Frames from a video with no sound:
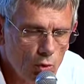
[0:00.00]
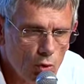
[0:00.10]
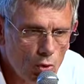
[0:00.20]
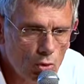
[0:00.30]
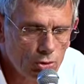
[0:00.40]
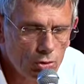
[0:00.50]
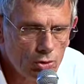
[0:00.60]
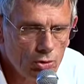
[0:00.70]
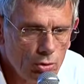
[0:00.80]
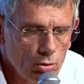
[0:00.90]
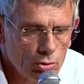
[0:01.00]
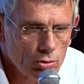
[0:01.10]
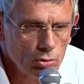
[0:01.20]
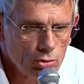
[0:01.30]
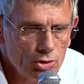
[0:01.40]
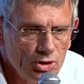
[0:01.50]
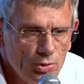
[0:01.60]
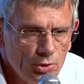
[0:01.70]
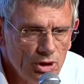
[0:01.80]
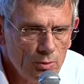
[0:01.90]
co-construction, je, le dis
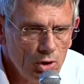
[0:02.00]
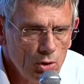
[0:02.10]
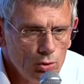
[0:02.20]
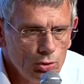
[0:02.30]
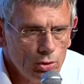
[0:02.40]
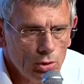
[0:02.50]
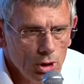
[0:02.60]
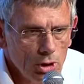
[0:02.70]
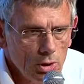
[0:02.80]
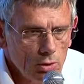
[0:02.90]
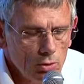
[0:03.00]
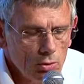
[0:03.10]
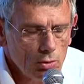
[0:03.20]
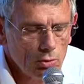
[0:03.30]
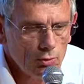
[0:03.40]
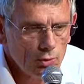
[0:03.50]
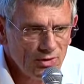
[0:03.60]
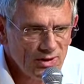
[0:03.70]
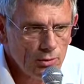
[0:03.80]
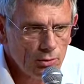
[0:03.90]
prudemment, ou de, de,
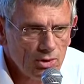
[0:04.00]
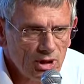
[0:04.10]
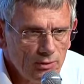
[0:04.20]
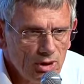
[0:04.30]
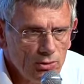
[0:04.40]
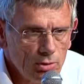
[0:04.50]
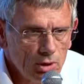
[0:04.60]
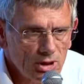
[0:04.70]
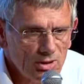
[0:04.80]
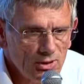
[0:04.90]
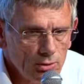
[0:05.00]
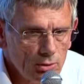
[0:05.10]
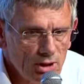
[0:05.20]
façon de travailler sur l'organisation du